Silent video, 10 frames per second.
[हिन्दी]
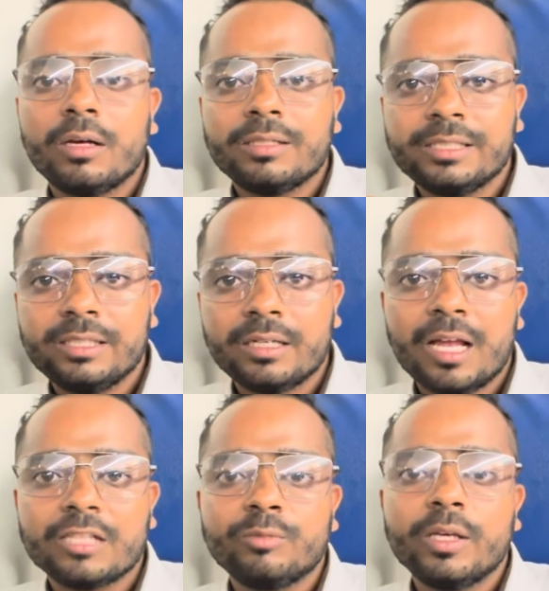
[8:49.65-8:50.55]
सीसी
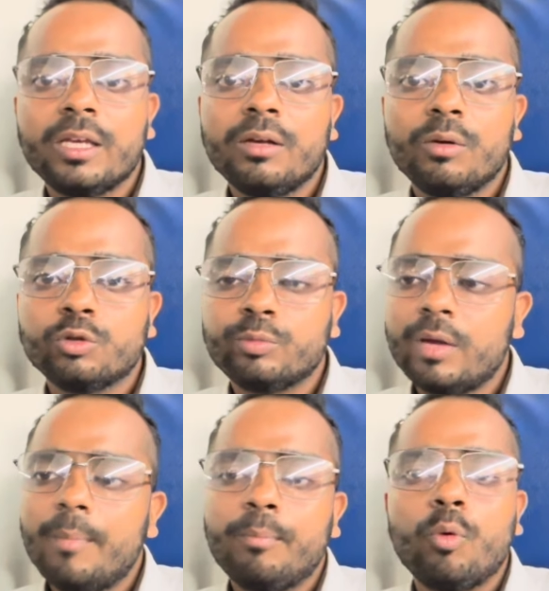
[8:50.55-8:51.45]
क्लास में कि उसमें
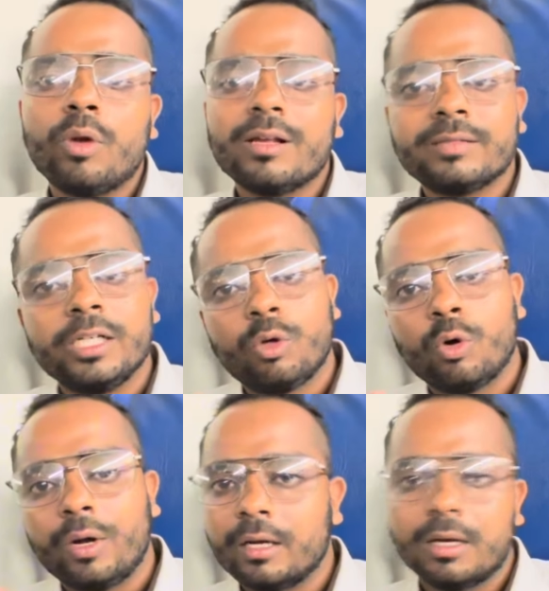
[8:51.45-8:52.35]
आप पूरा सीट को
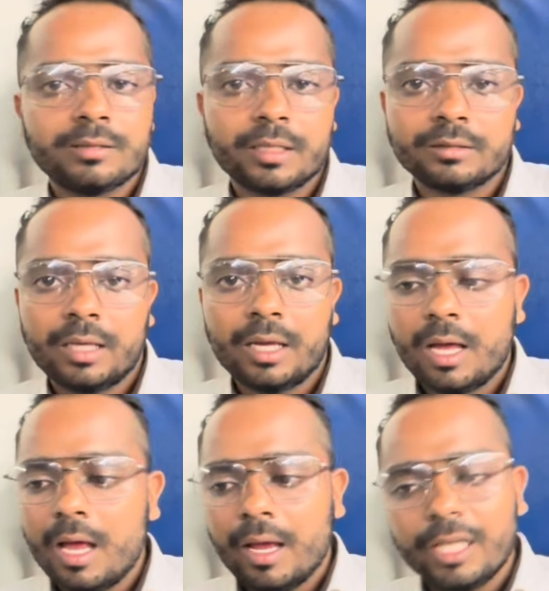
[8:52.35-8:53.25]
रोटेट कर सकते
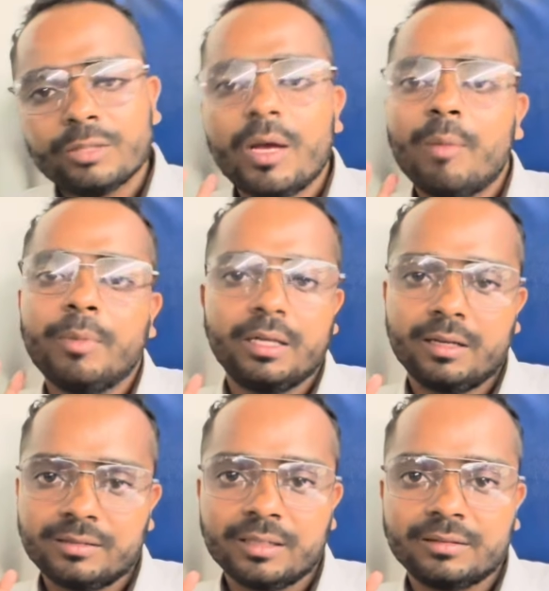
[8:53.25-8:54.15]
हैं इसमें आप नहीं
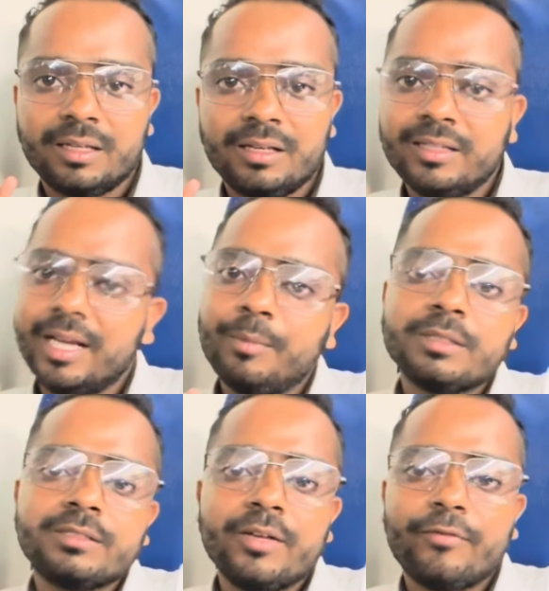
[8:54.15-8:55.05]
कर सकते यही
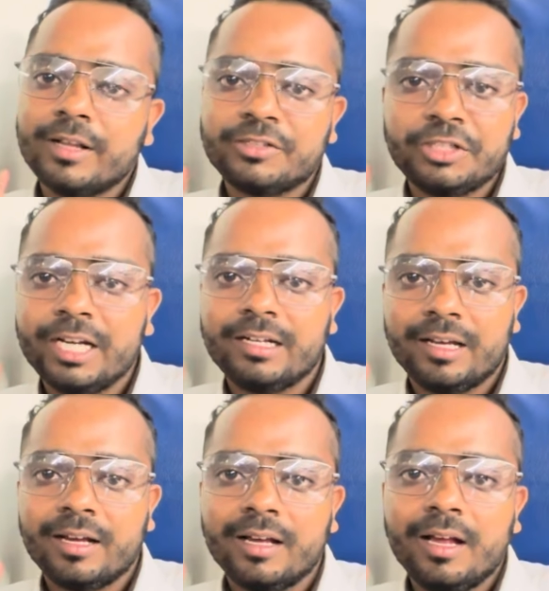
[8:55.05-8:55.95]
बस डिफ्रेंशिएट है